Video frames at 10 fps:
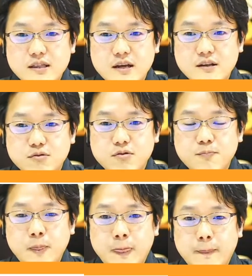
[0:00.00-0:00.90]
と、
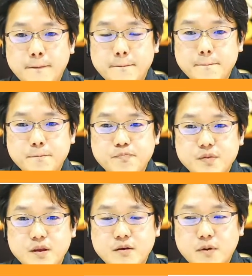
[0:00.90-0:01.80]

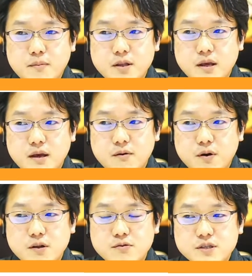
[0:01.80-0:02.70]
今まで
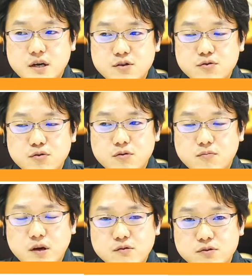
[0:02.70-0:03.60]
はどっちかというと、
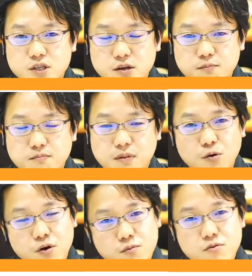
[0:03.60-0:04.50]
まあ、少し、まあ、
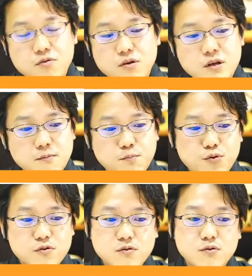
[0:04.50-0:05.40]
これも一
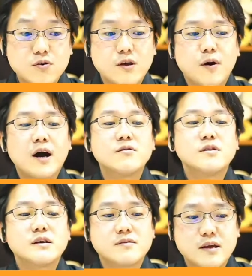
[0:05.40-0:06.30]
方通行ではあるん
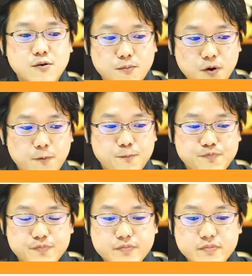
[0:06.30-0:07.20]
ですけども、
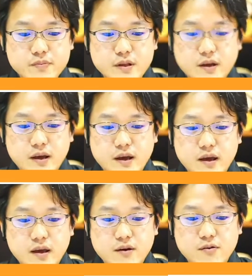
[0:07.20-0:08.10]

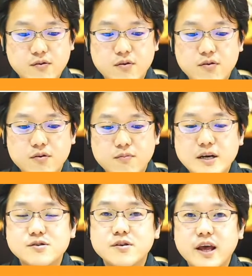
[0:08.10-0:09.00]
えー、こういう場
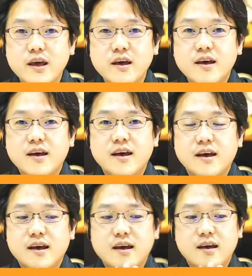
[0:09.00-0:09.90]
所で、
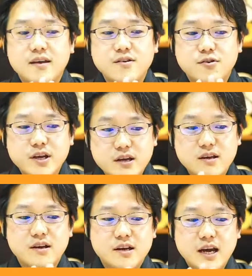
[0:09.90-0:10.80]
えー、より
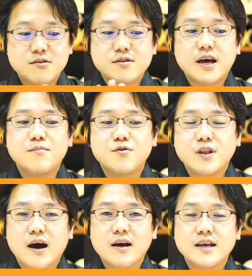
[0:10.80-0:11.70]
リアルタイム
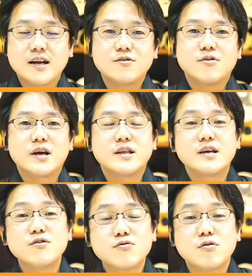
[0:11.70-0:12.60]
なやり取りがで
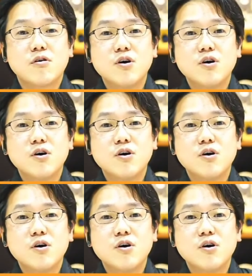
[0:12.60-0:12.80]
きると、